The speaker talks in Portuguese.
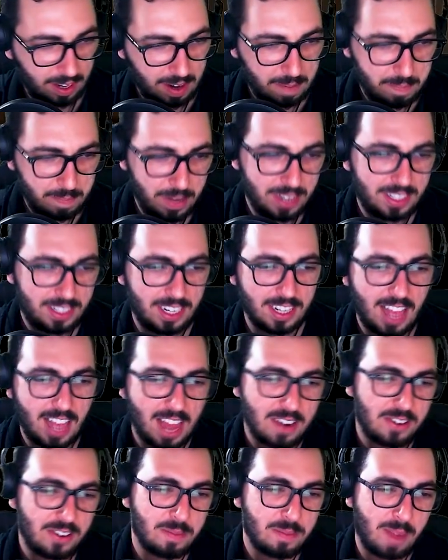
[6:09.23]

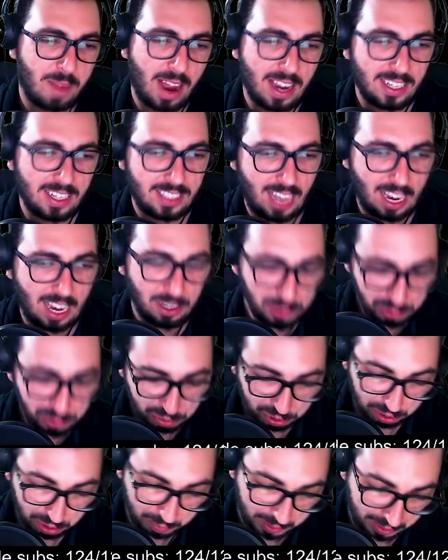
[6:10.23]
Mercenário demais. Ah, eu
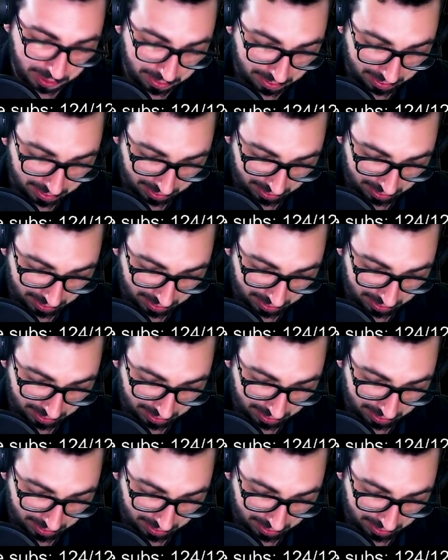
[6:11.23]
sou, mano.